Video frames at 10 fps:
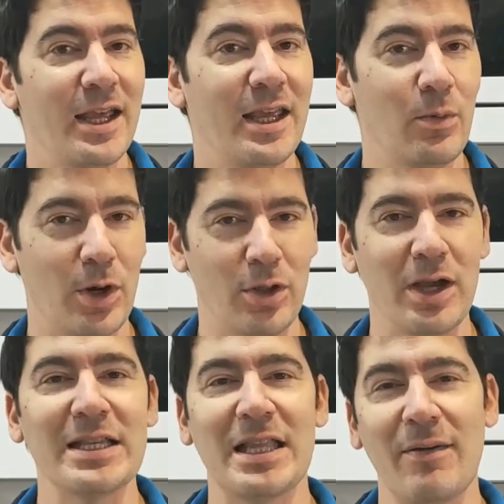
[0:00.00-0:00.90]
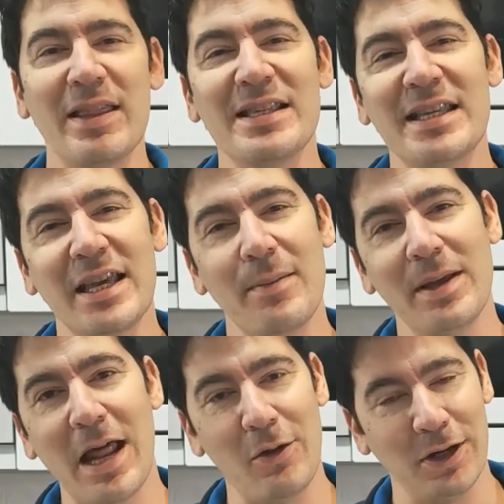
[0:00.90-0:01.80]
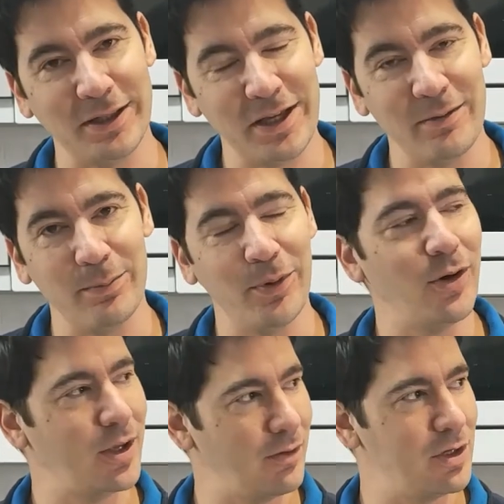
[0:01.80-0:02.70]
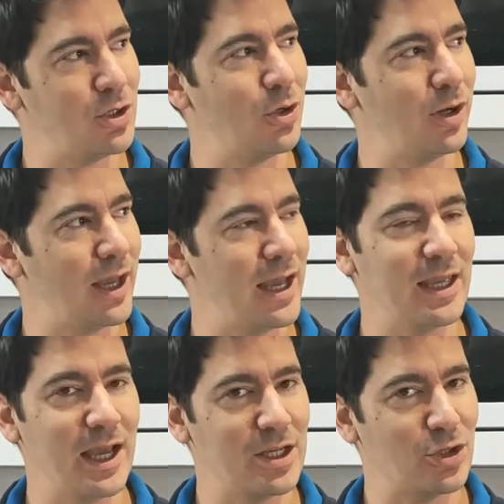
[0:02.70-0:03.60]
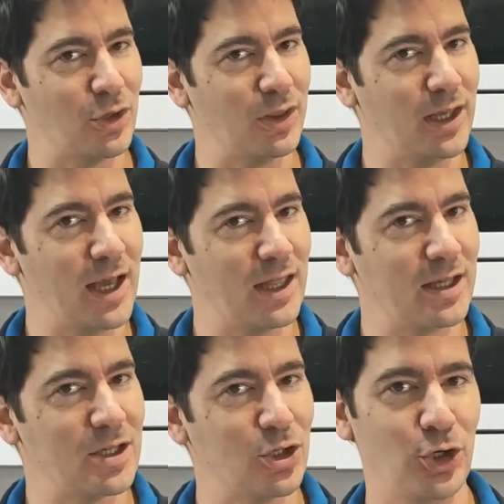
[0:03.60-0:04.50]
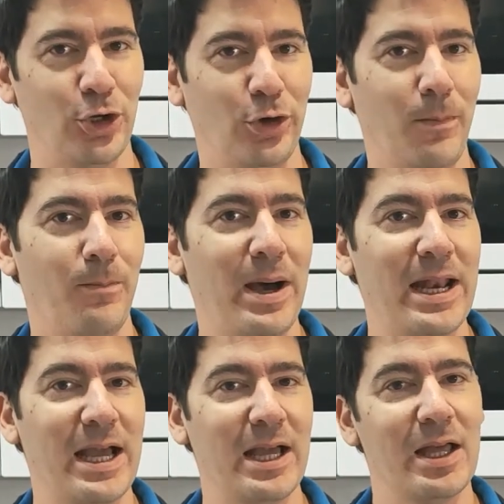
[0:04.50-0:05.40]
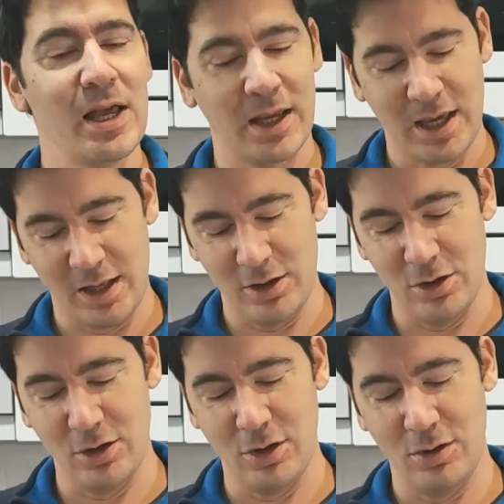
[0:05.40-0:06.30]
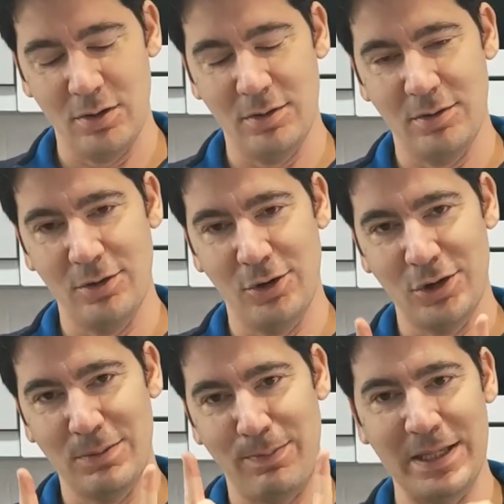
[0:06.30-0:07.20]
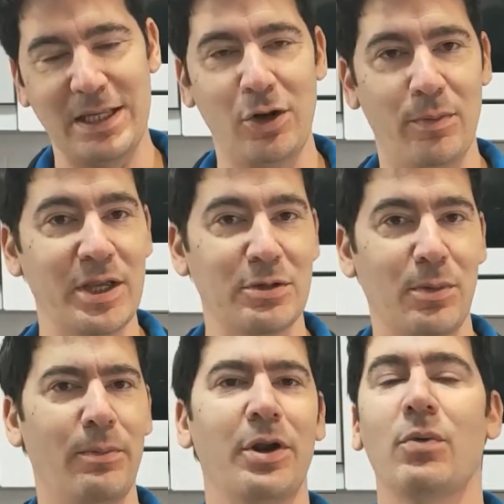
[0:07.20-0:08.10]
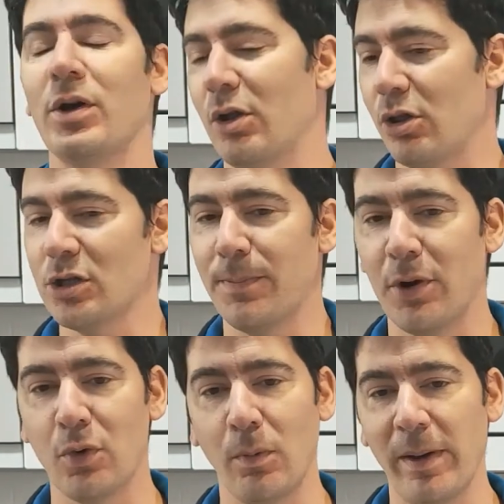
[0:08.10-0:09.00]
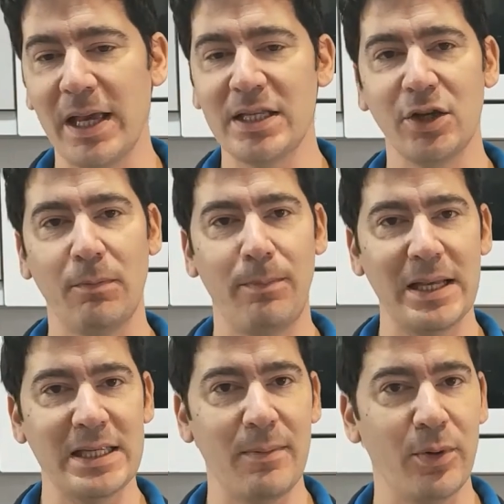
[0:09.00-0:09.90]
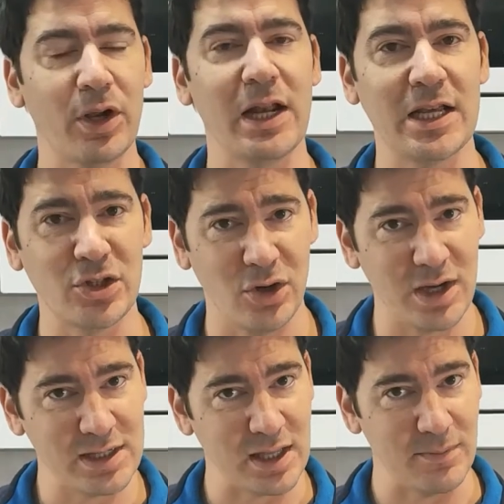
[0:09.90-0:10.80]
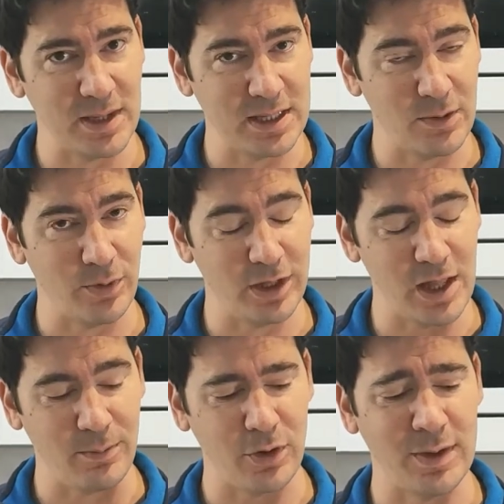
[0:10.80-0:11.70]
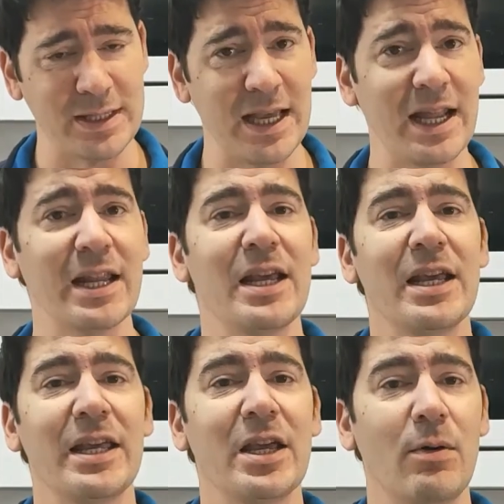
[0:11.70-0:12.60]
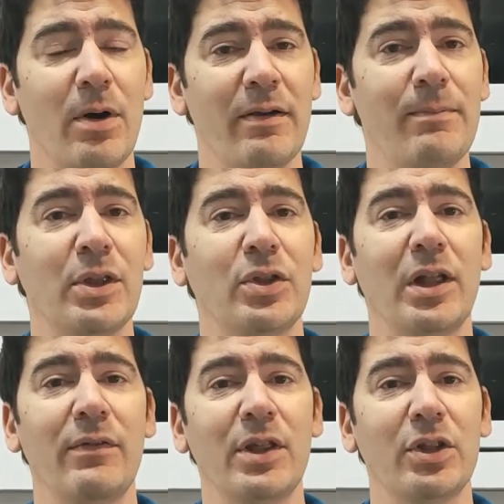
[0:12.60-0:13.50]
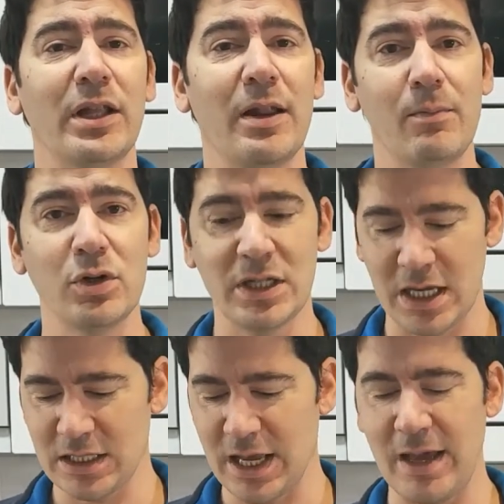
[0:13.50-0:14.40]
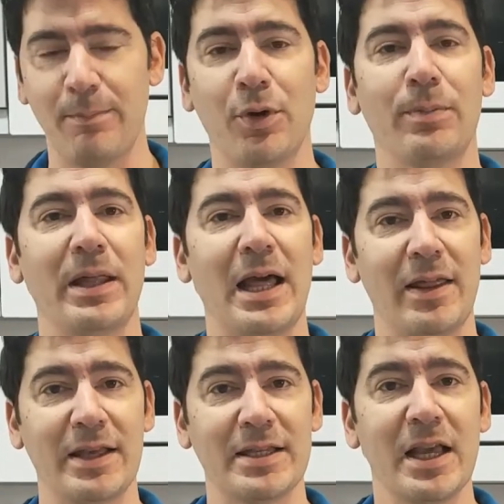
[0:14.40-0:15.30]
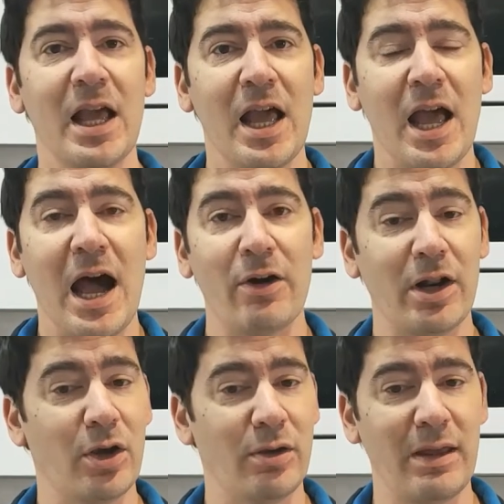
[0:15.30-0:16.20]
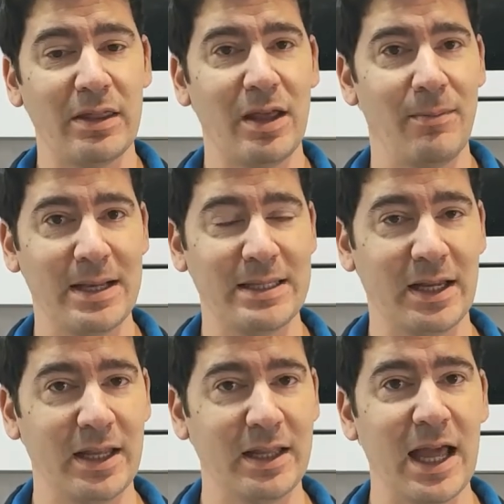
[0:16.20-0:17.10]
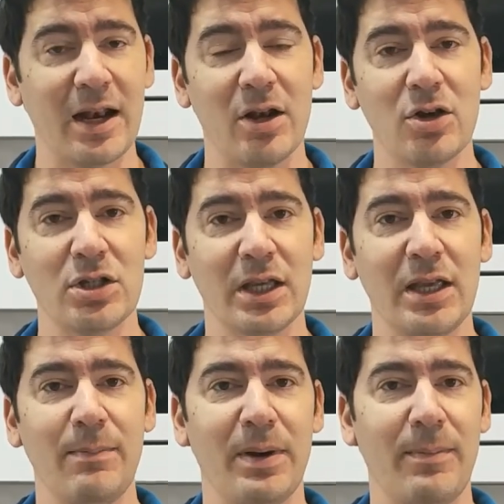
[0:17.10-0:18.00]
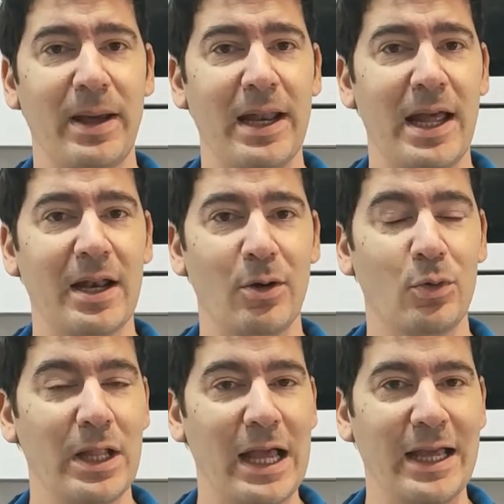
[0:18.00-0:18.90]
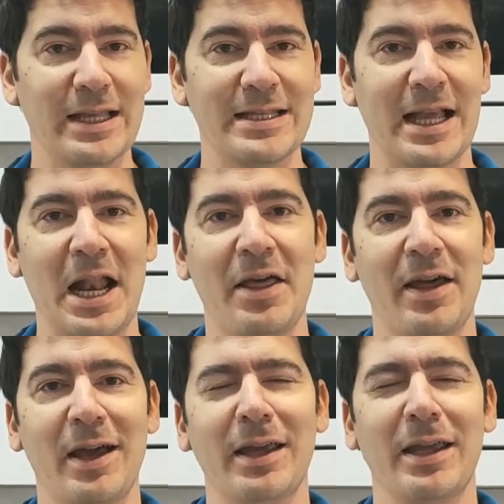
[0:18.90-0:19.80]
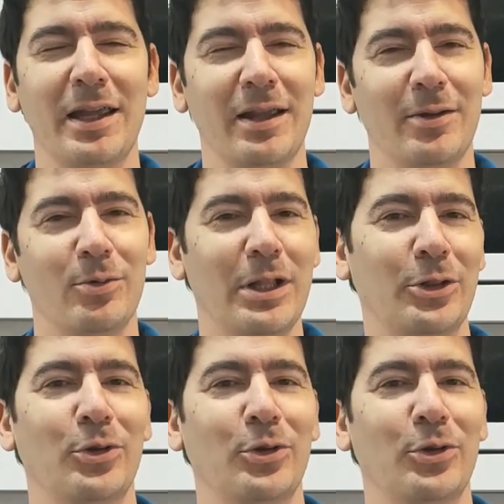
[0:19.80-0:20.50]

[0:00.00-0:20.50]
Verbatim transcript: y bueno, esta vez sí que he mirado el tiempo y he visto que haya estos días sol para que no nos pase lo mismo. Pero bueno, no os preocupéis si os pasa porque las hojas también se pueden aprovechar y como habéis visto en el vídeo tienen muchas eh, propiedades. Ahora lo que voy a hacer va a ser quitarlos y preparar una ensalada y una